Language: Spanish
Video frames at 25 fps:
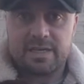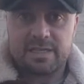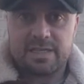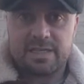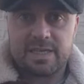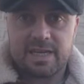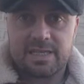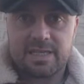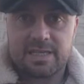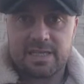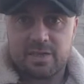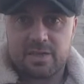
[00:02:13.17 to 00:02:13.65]
que
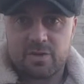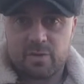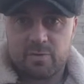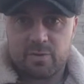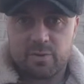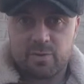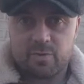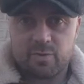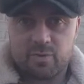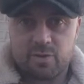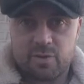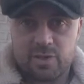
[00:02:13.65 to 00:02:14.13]
siga así, ¿no?
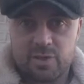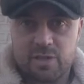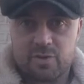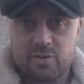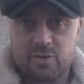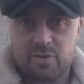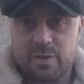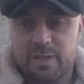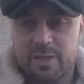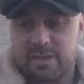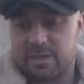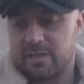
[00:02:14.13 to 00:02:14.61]
Por muchos
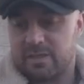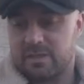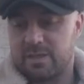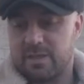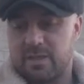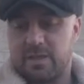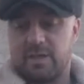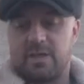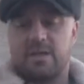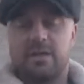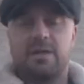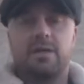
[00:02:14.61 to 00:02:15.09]
años más.
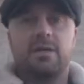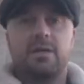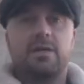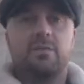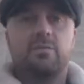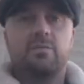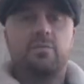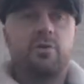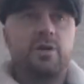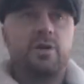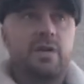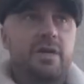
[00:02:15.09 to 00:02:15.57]

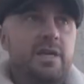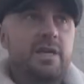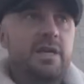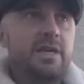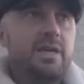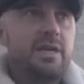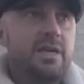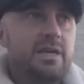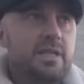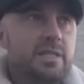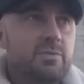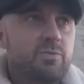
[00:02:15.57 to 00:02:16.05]

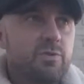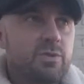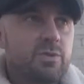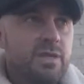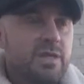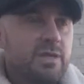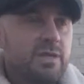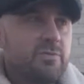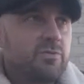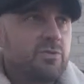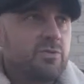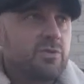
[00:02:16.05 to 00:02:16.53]
Pues, pues
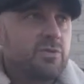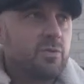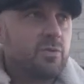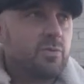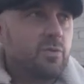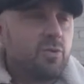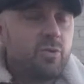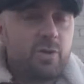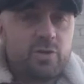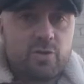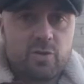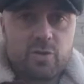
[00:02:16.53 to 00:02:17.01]
sí, pues
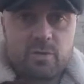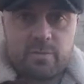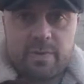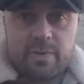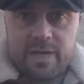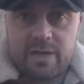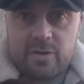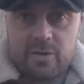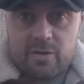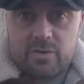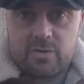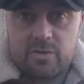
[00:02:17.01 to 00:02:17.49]
como dueño de
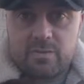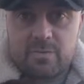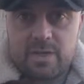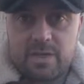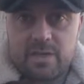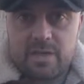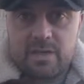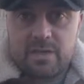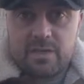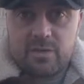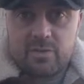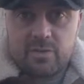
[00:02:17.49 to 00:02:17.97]
perro,
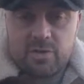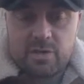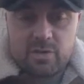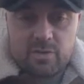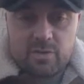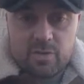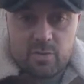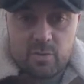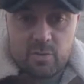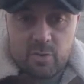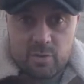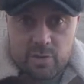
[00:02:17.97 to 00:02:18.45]
me, yo
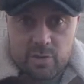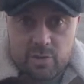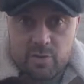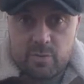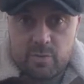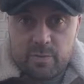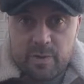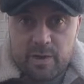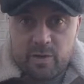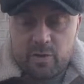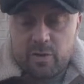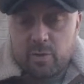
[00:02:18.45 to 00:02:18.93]
creo, como dueño
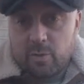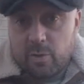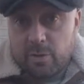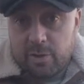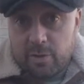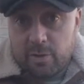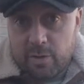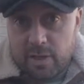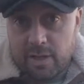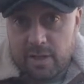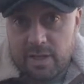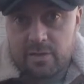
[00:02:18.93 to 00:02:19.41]
de perro y como
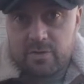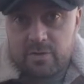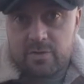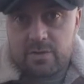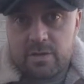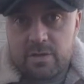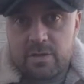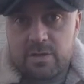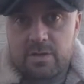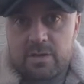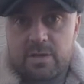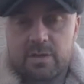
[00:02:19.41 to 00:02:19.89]
ciudadano,
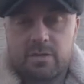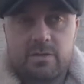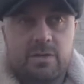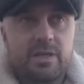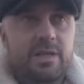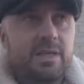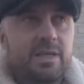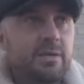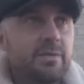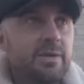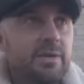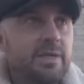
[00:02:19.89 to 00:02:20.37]
creo que
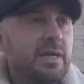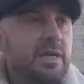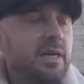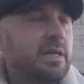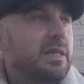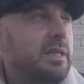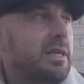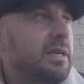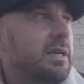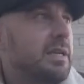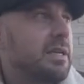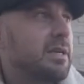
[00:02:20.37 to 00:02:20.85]
debería
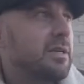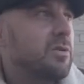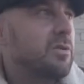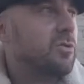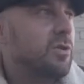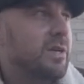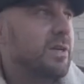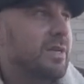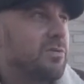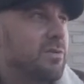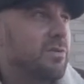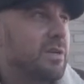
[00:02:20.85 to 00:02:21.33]
hacer,
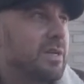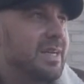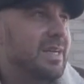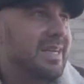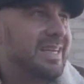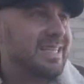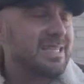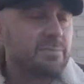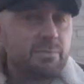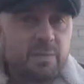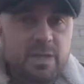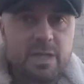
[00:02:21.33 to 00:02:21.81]
o creo que
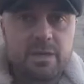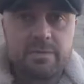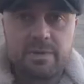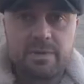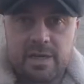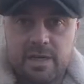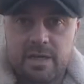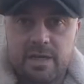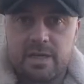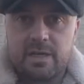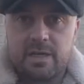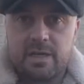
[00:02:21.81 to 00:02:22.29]
es mi
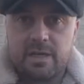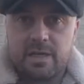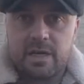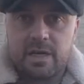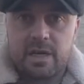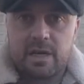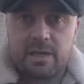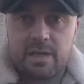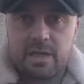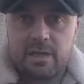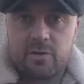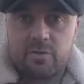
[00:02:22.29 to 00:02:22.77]
deber,
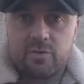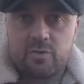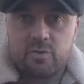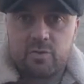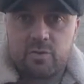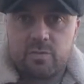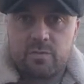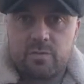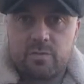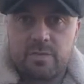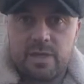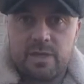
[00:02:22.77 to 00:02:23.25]
haceros
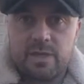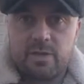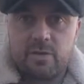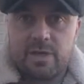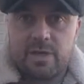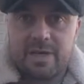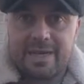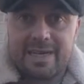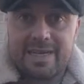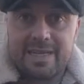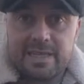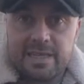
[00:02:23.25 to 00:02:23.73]
un vídeo
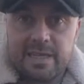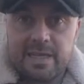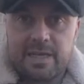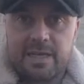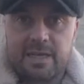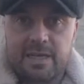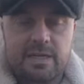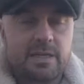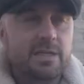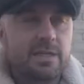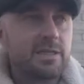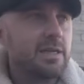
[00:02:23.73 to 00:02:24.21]
de
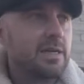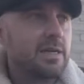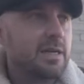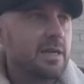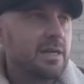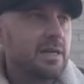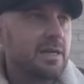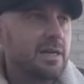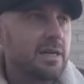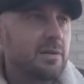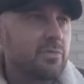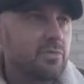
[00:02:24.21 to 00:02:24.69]
crítica,
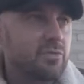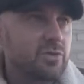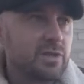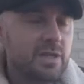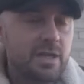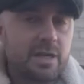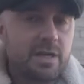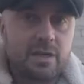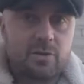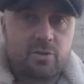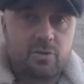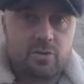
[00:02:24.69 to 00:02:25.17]
crítica pues
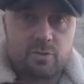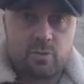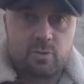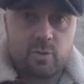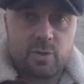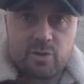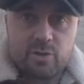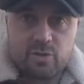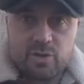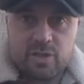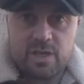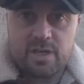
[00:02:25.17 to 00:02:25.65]
a los
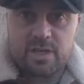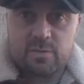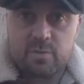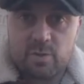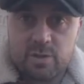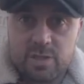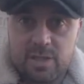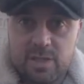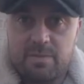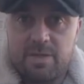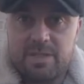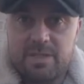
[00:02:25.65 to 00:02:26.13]
dueños y
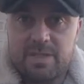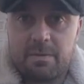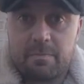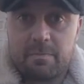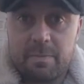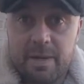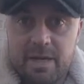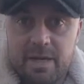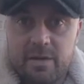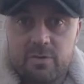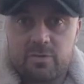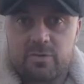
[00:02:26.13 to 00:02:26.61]
responsables de
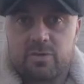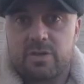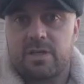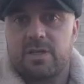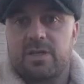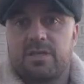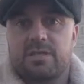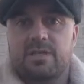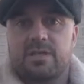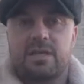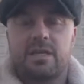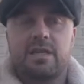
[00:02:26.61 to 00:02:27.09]
perros
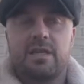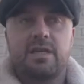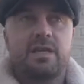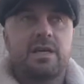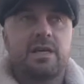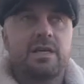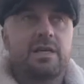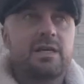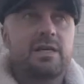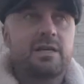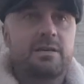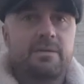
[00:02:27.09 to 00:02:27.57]
que se
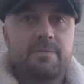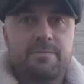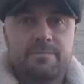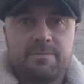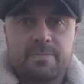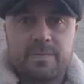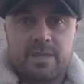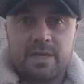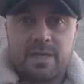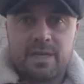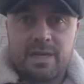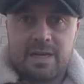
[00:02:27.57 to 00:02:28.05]
dedican a,
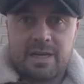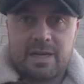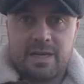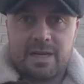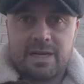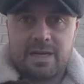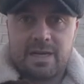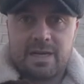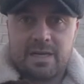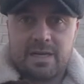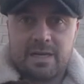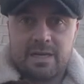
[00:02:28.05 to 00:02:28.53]

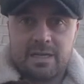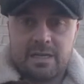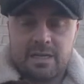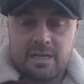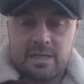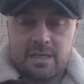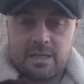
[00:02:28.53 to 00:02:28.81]
a,